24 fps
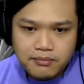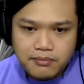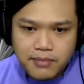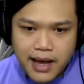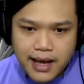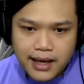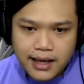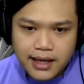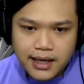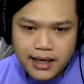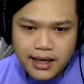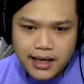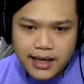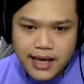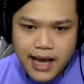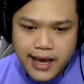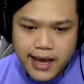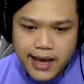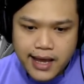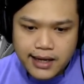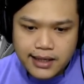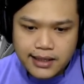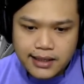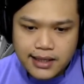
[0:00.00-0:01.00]
Page,
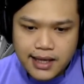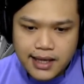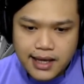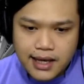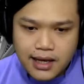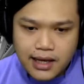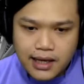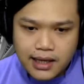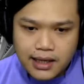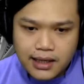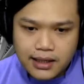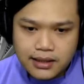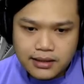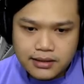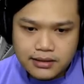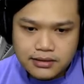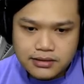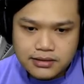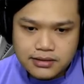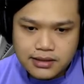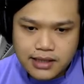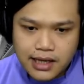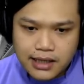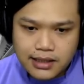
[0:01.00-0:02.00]
Kayenta
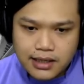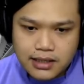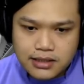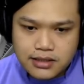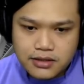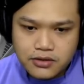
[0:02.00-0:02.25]
Kanan